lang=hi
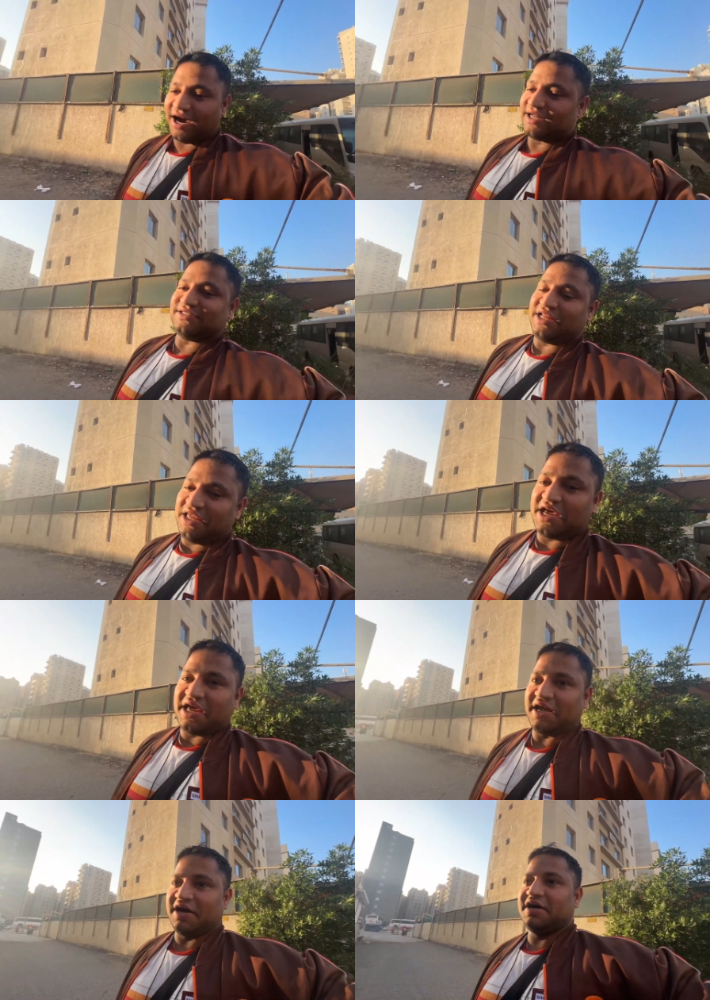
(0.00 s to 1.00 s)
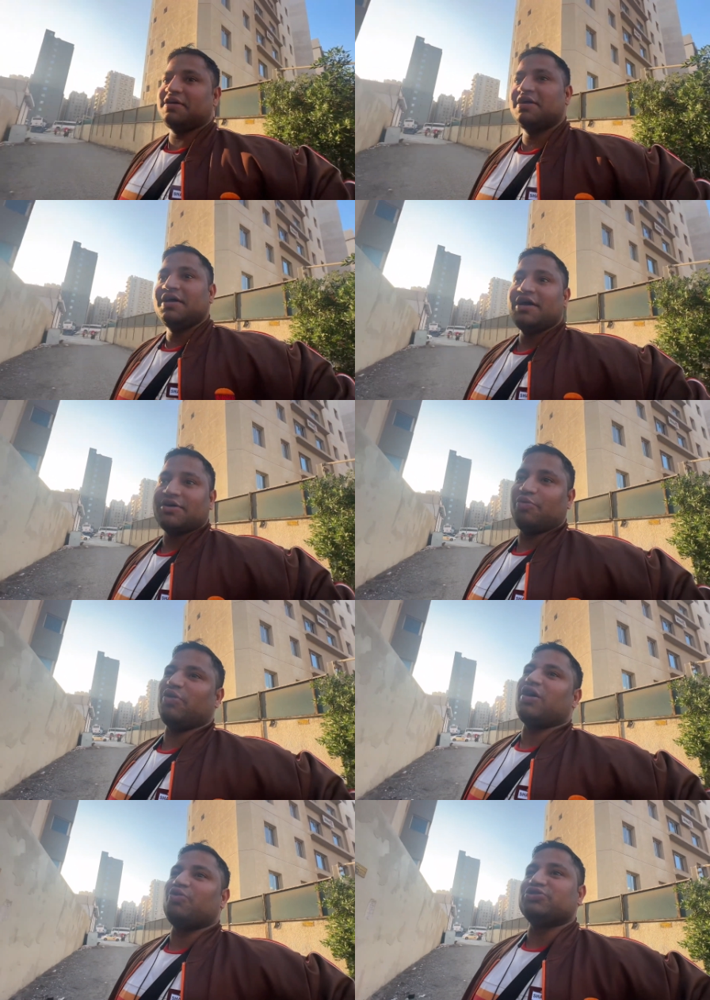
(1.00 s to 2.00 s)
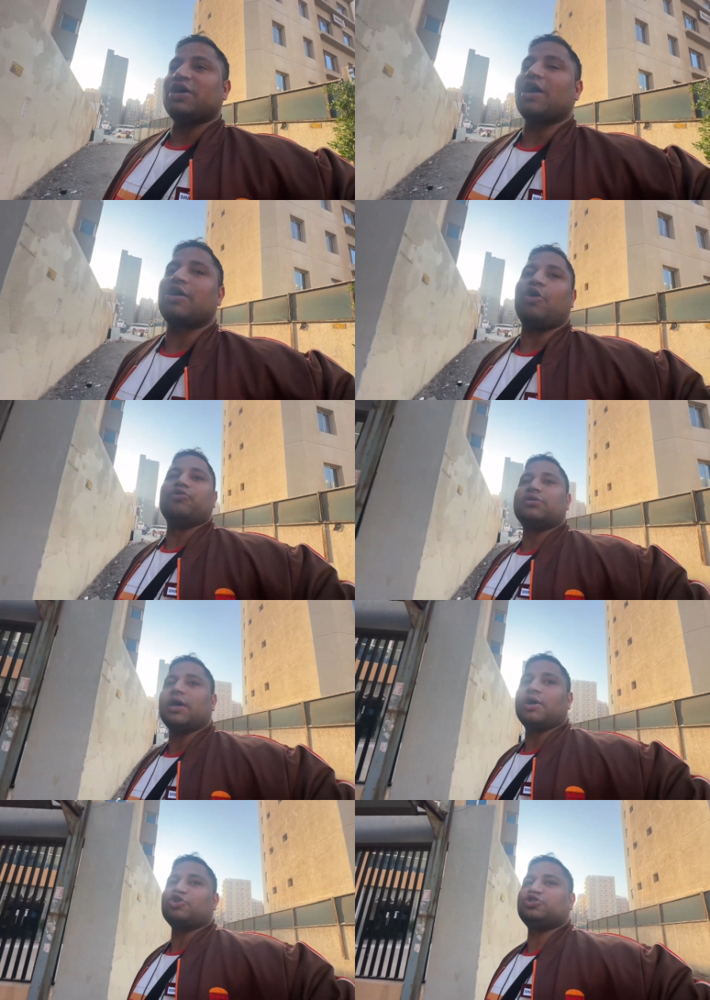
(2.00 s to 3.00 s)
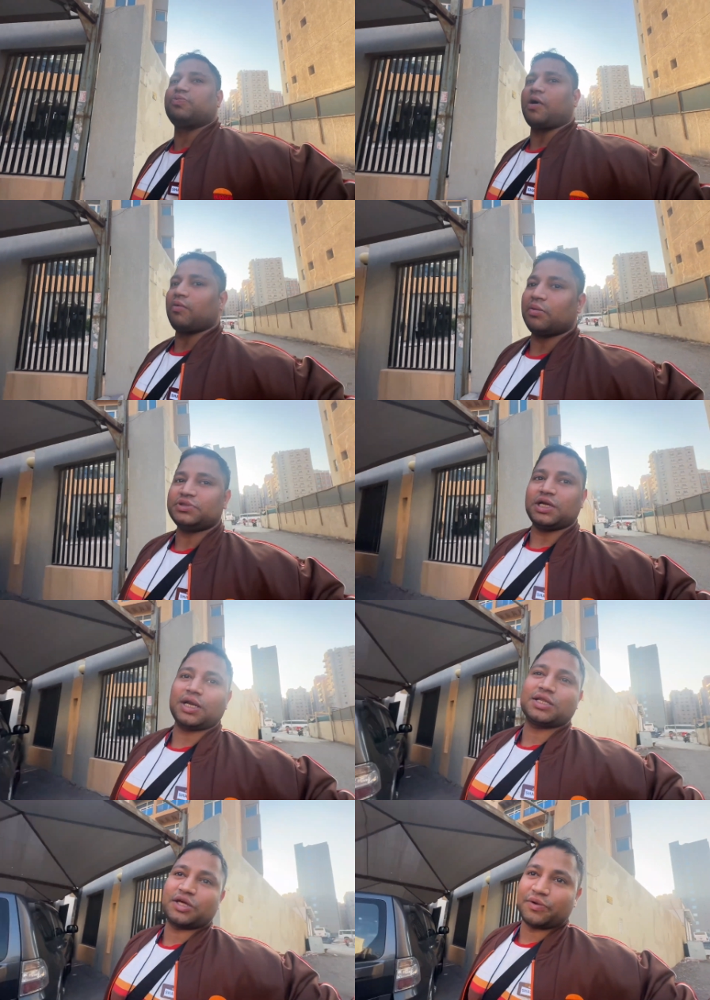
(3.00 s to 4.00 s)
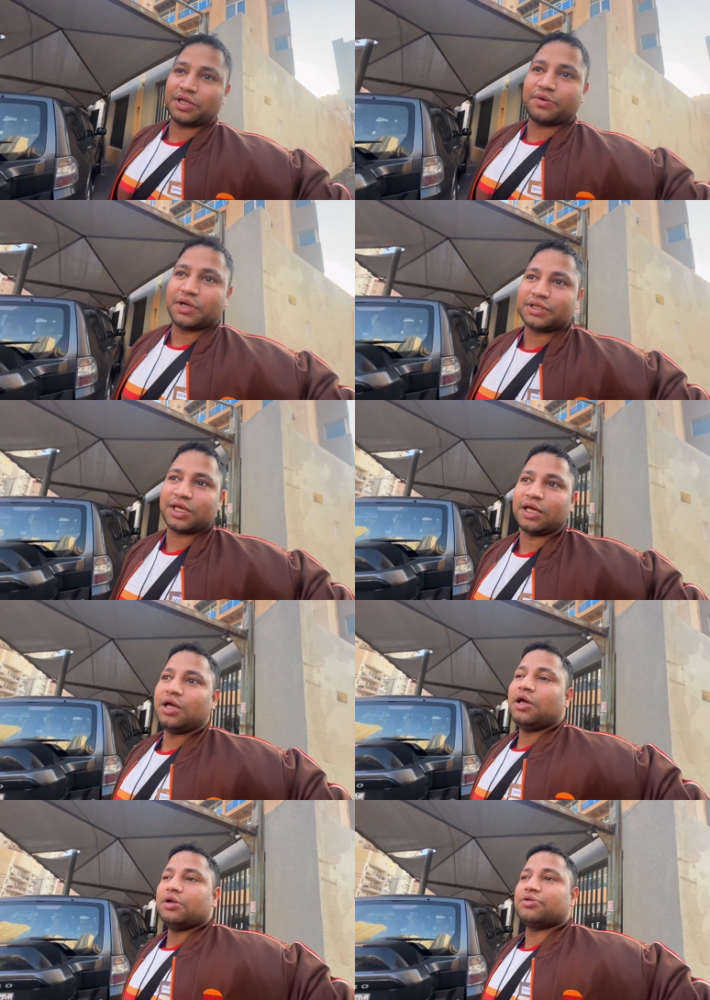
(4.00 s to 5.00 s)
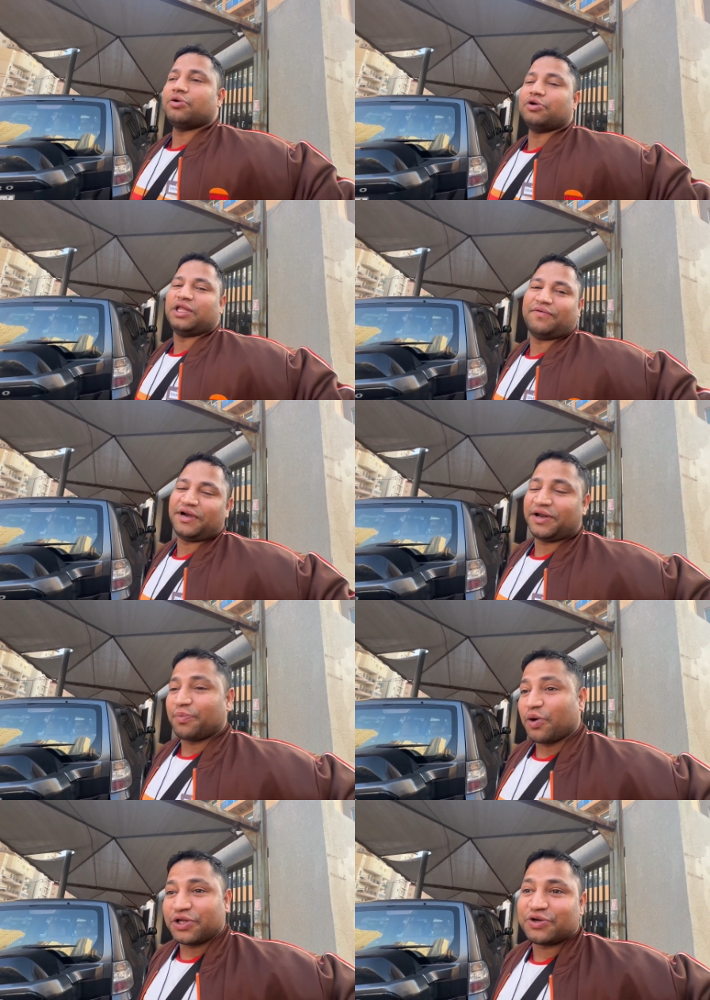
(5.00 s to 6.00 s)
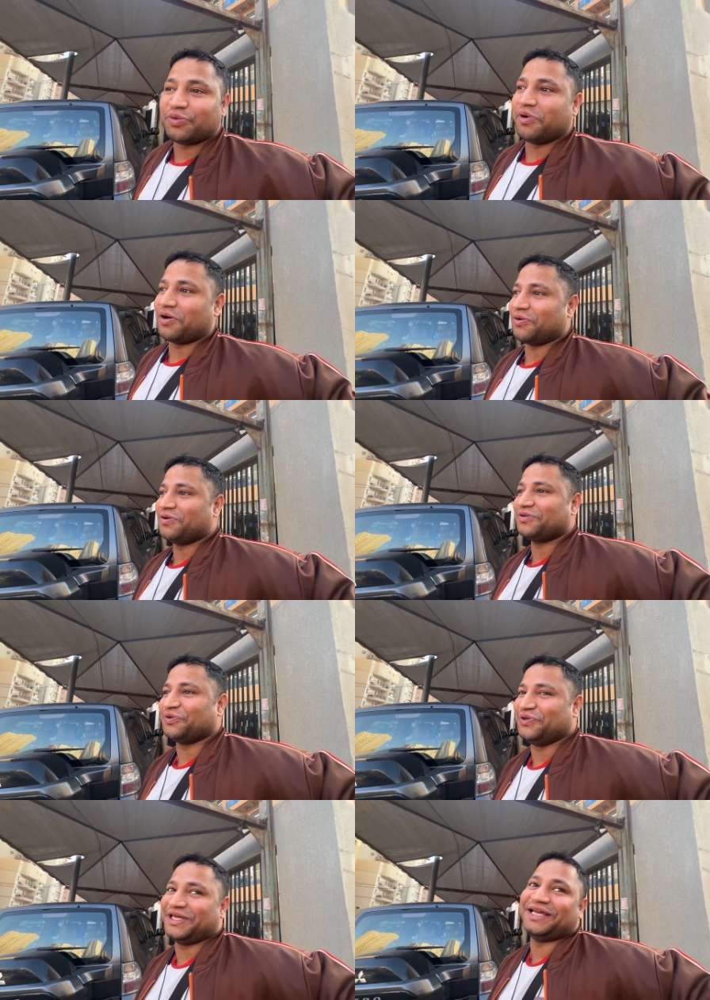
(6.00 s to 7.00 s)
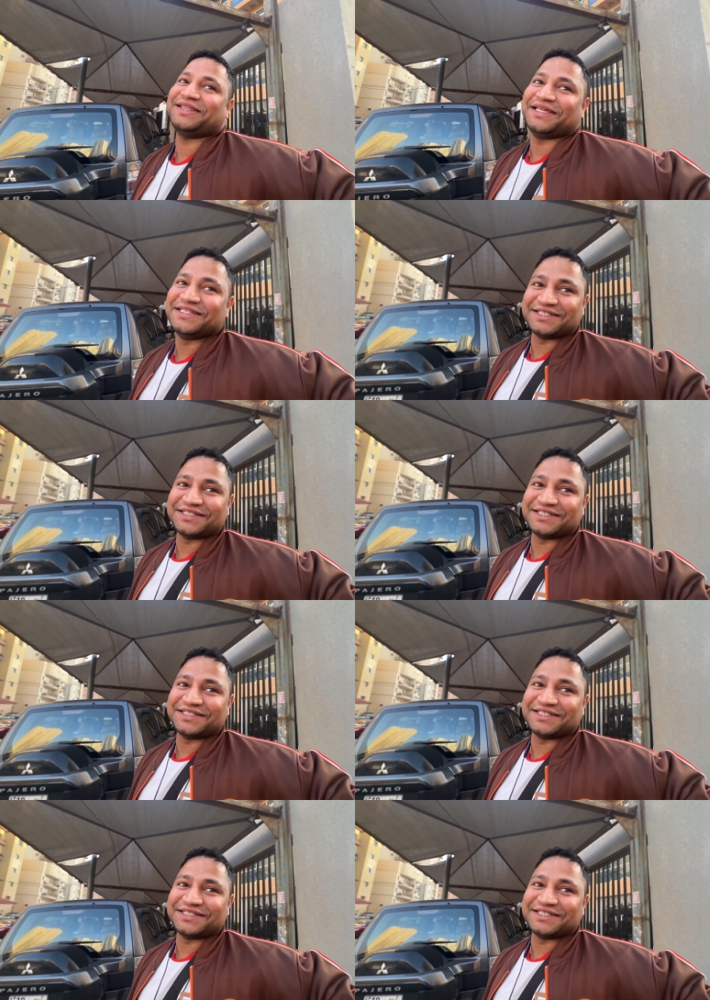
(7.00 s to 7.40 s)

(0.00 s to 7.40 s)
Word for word: आज नहीं आएगा उनका कुछ अकाउंट का कुछ प्रॉब्लम चल रहा है सर्वर की वजह से तो दे विल डिपॉजिट टुमारो तो यही सीन